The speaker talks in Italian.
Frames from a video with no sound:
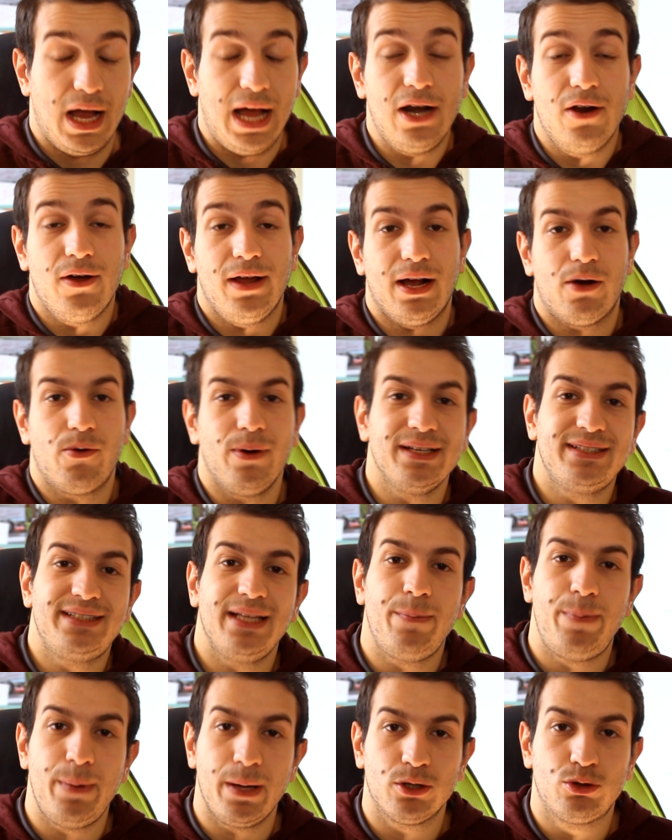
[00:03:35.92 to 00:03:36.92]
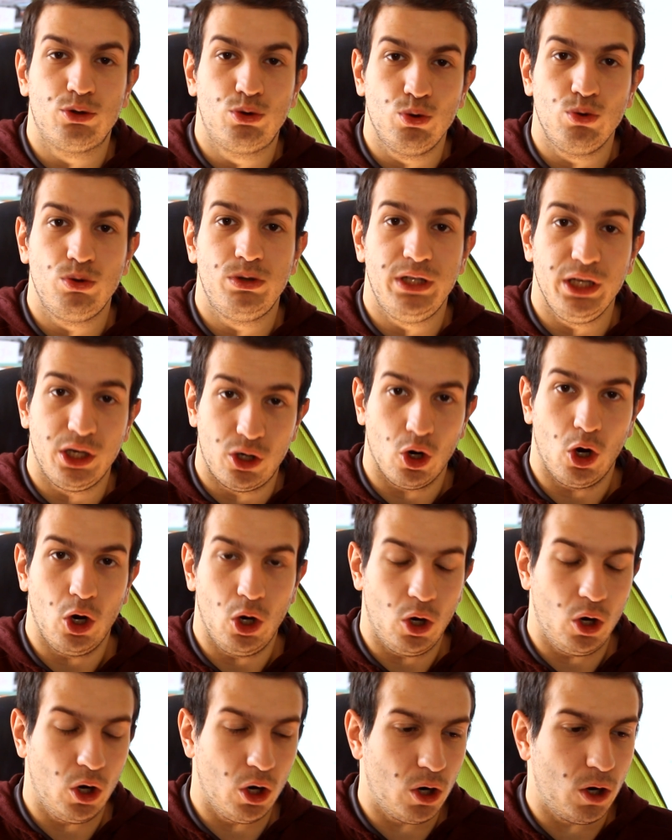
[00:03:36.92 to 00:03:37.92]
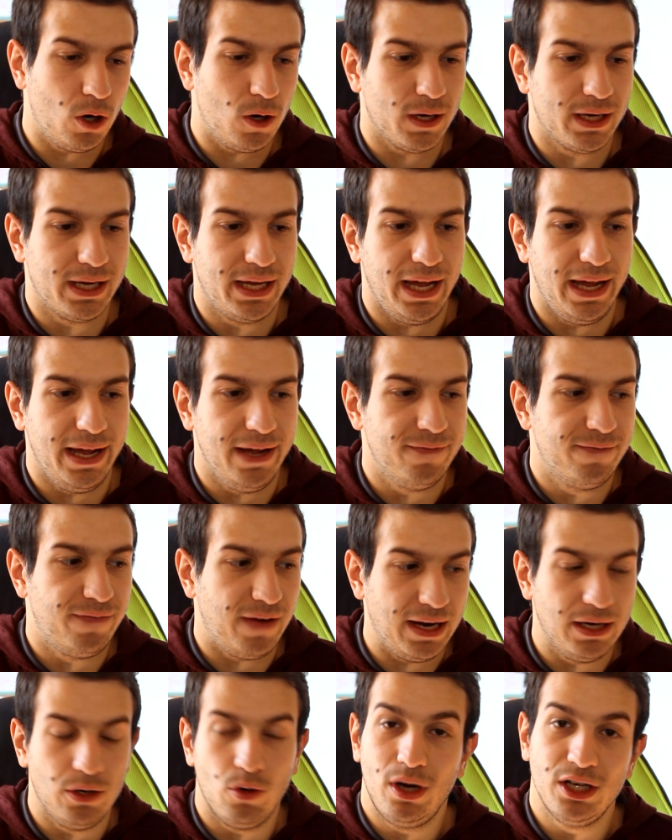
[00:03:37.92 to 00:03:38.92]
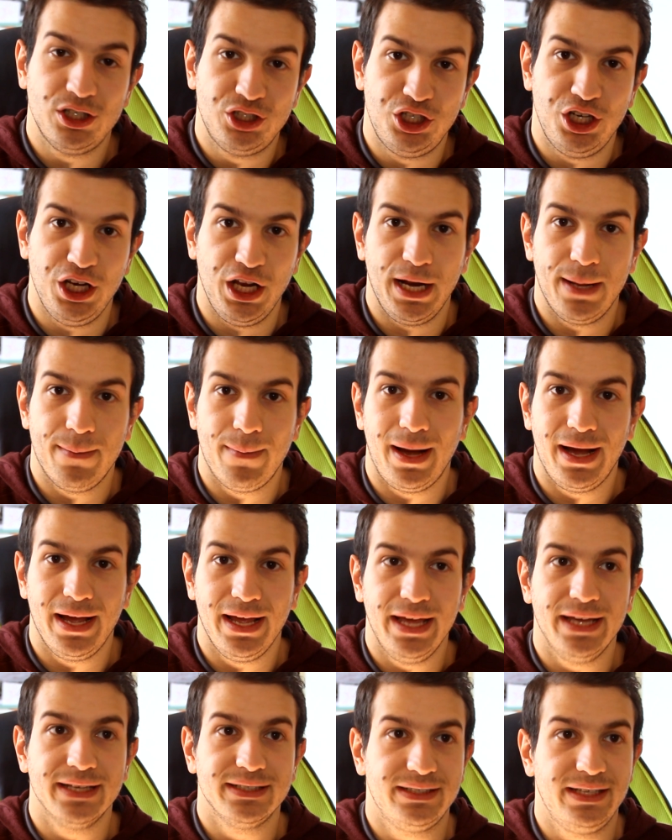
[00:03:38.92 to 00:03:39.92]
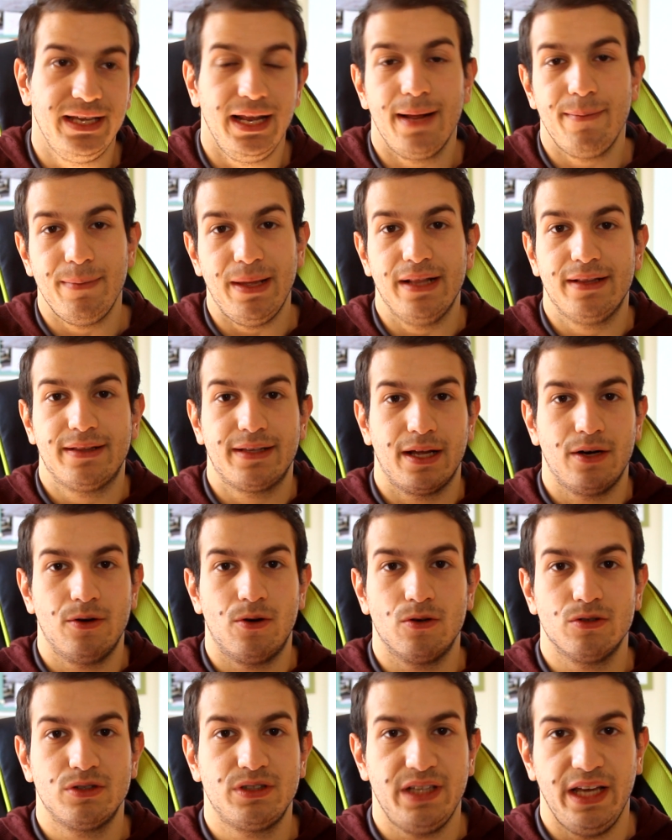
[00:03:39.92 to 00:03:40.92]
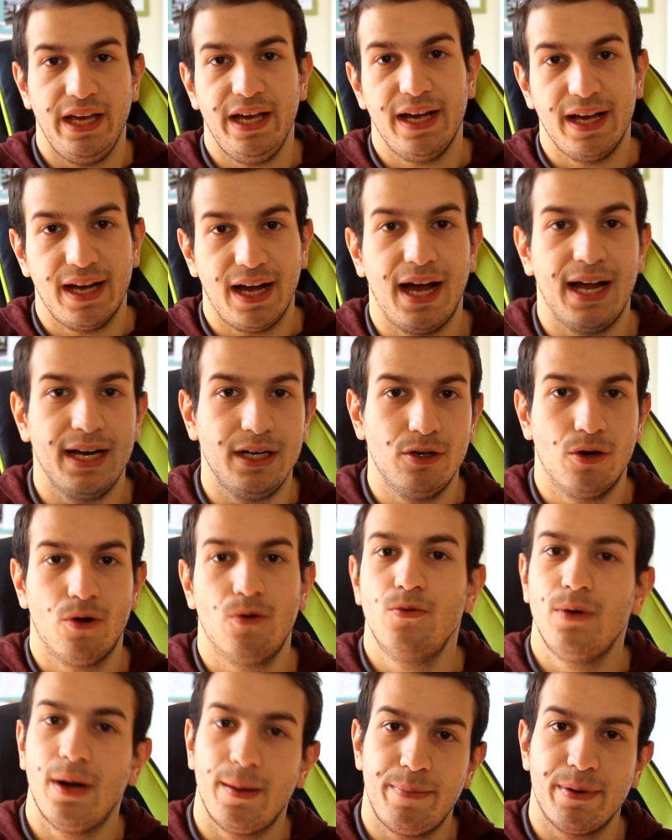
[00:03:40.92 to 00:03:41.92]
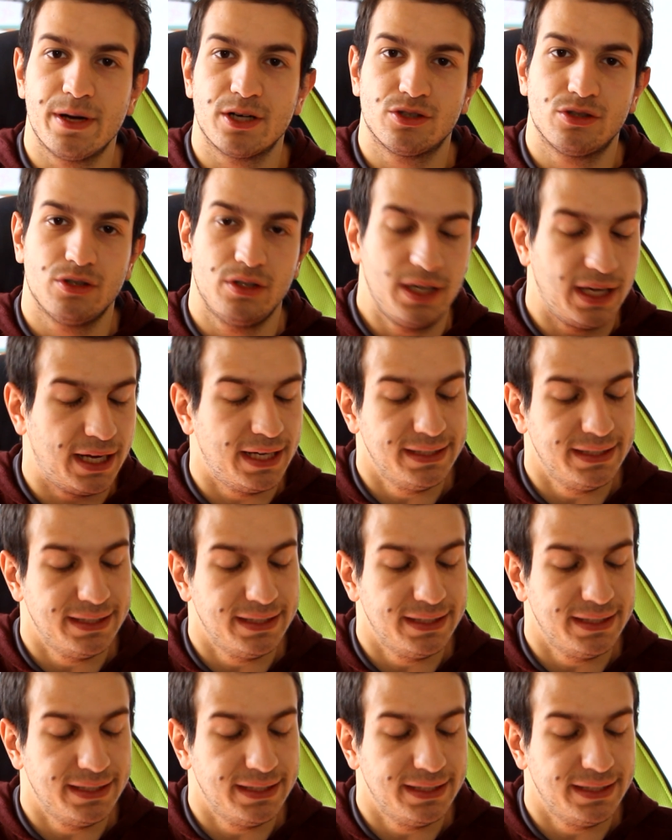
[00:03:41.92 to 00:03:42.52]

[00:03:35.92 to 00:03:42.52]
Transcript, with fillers: Allora, questo è per tutti coloro che vanno al cinema e si lamentano se hanno una persona